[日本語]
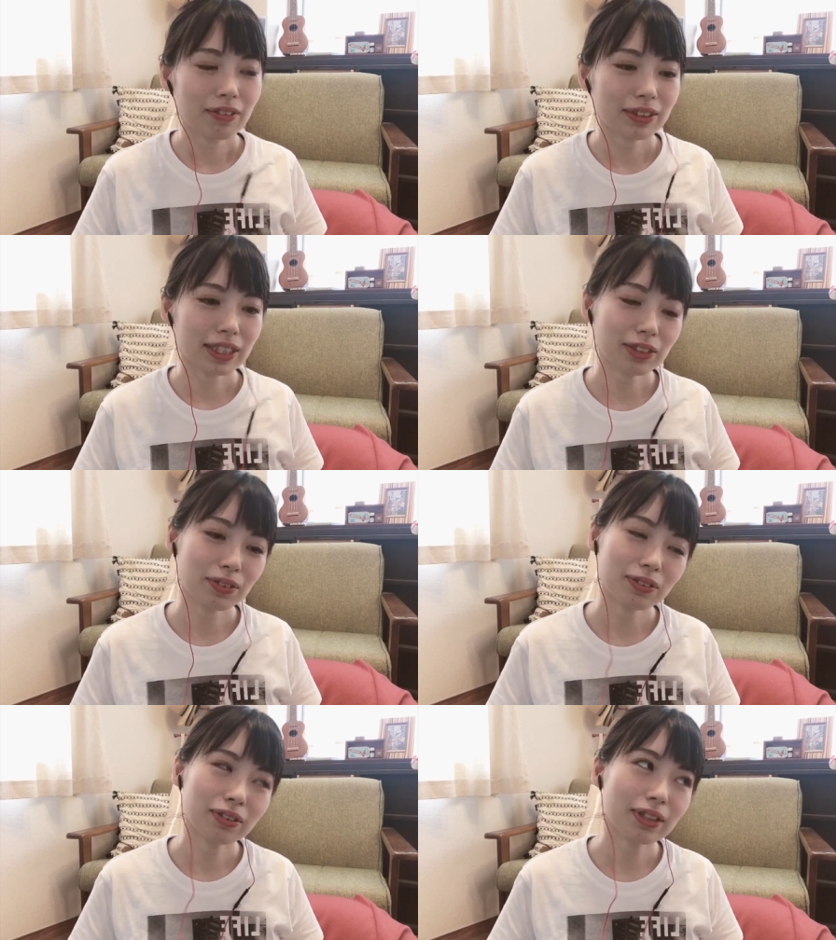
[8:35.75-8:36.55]
私
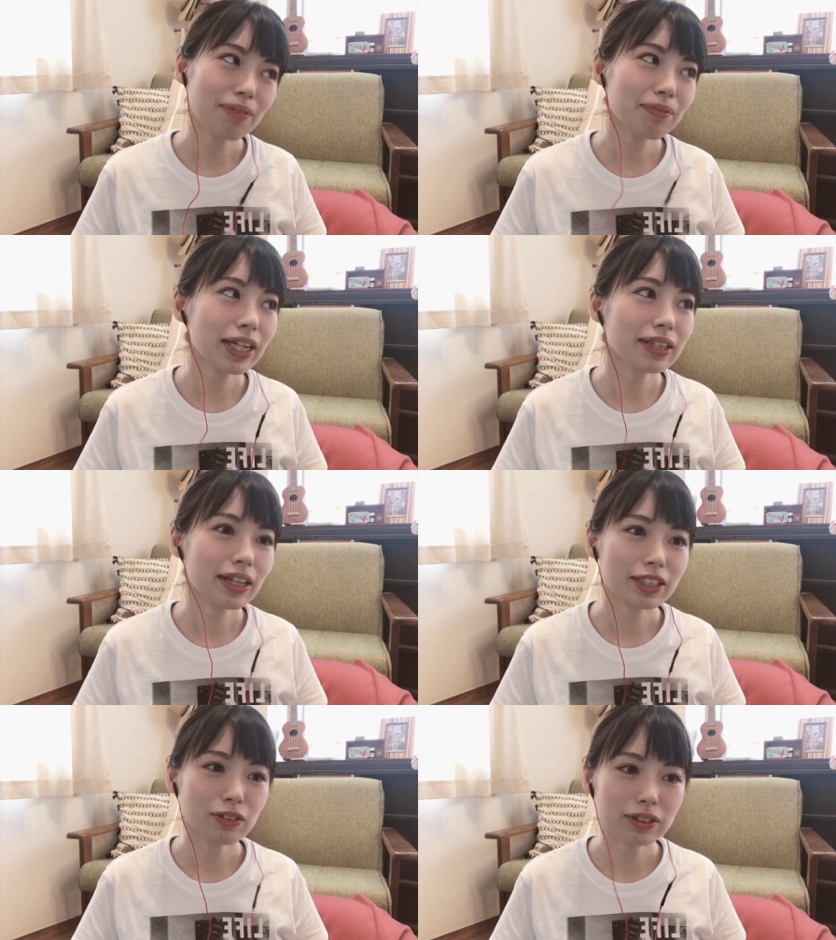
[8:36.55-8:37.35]
この「頑張れ
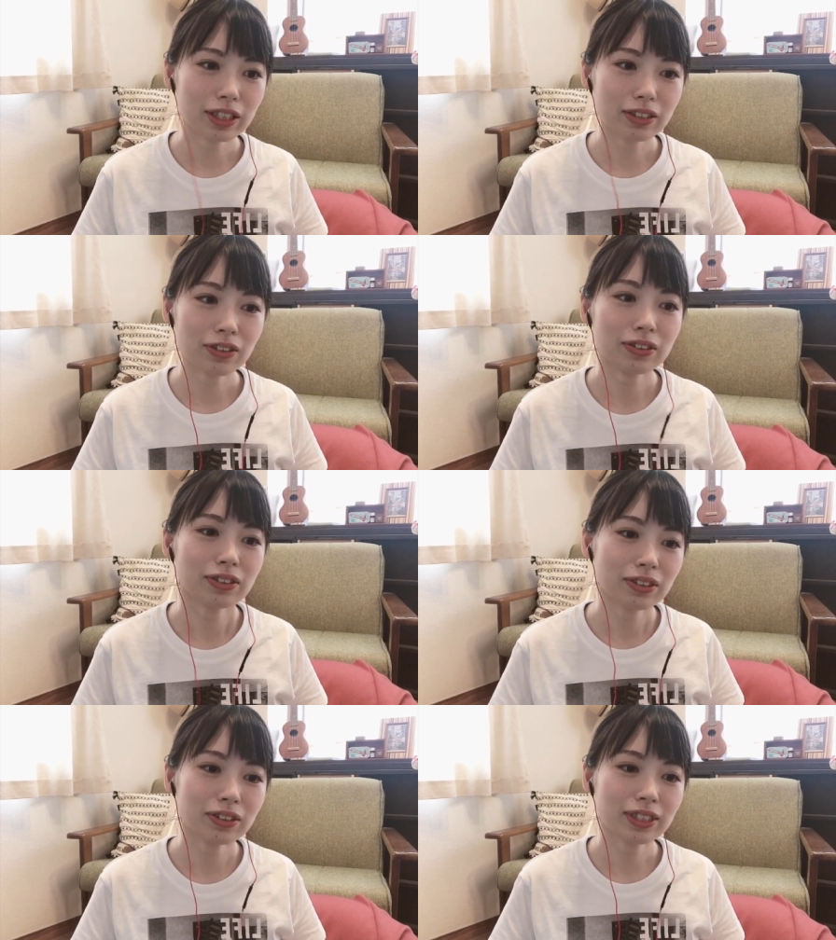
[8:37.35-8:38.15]
ないよ」っていう
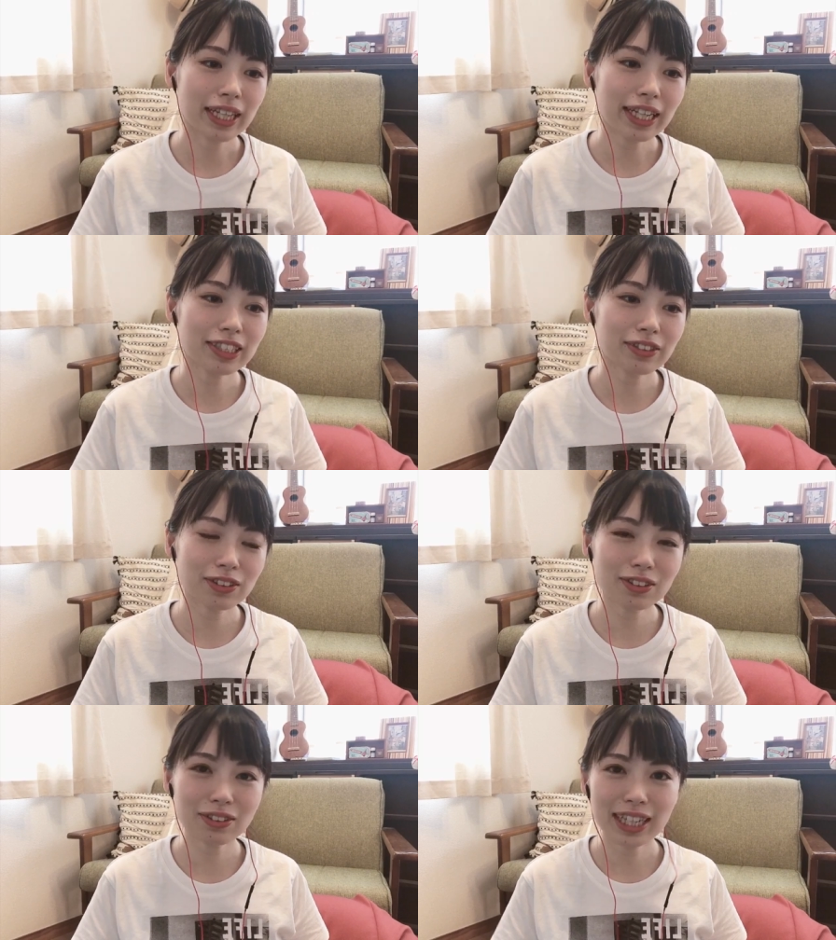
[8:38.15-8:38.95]
曲最初
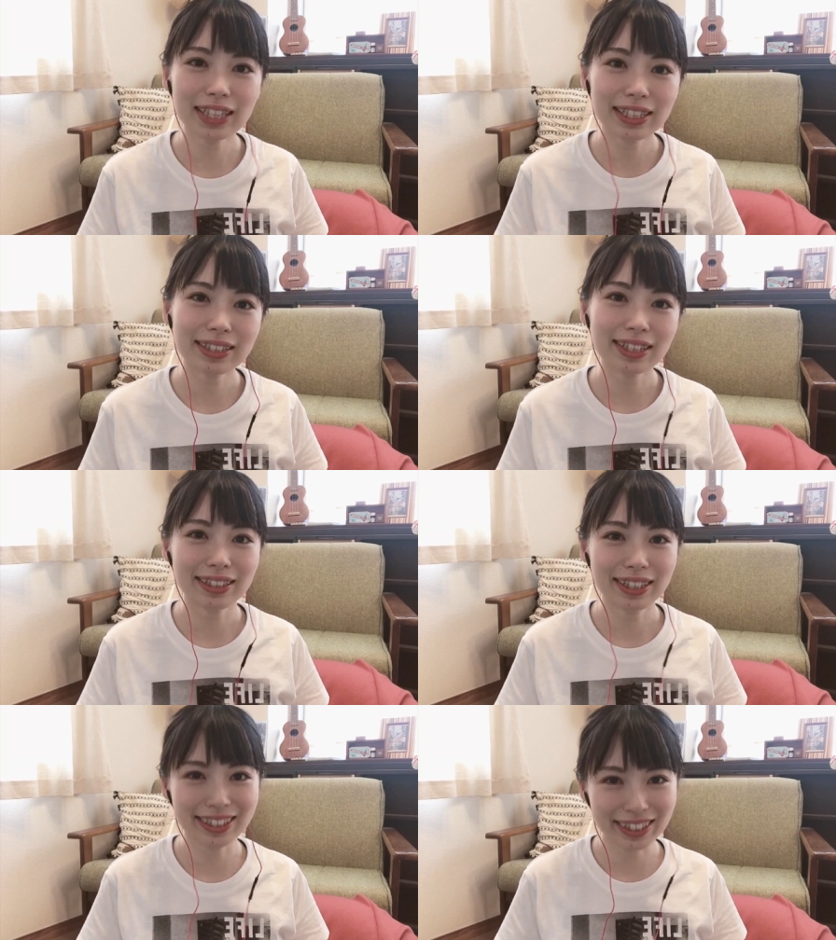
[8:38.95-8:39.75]
ちょっと嫌だった
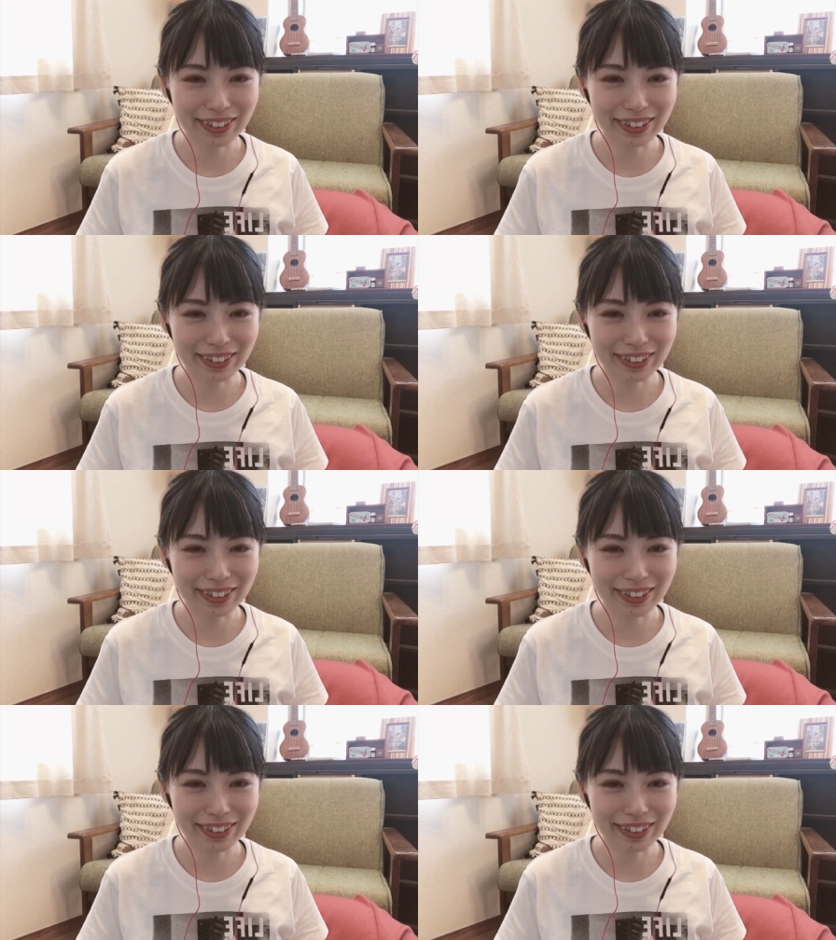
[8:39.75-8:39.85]
んですよ